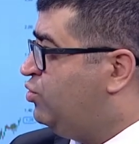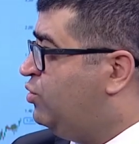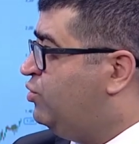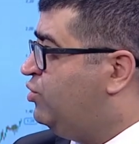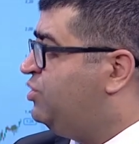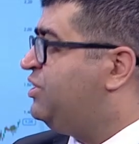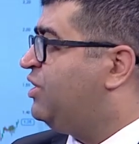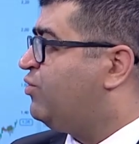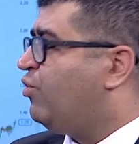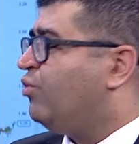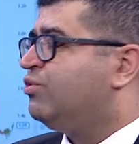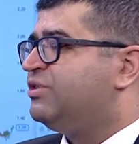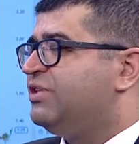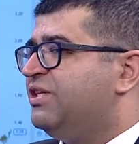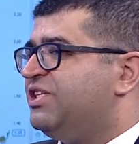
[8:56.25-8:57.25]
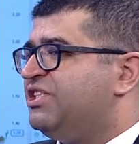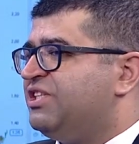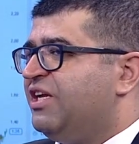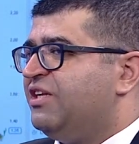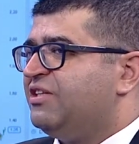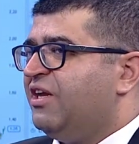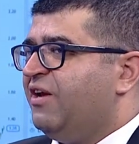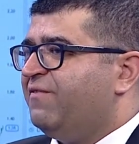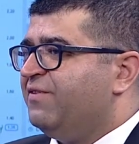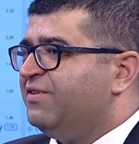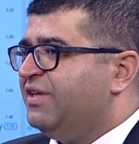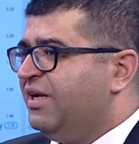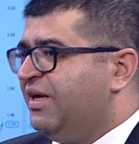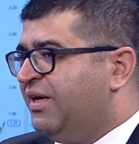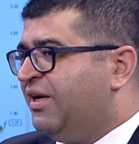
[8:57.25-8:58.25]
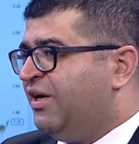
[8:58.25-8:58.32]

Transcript: güldürecek konut satışları tarafında.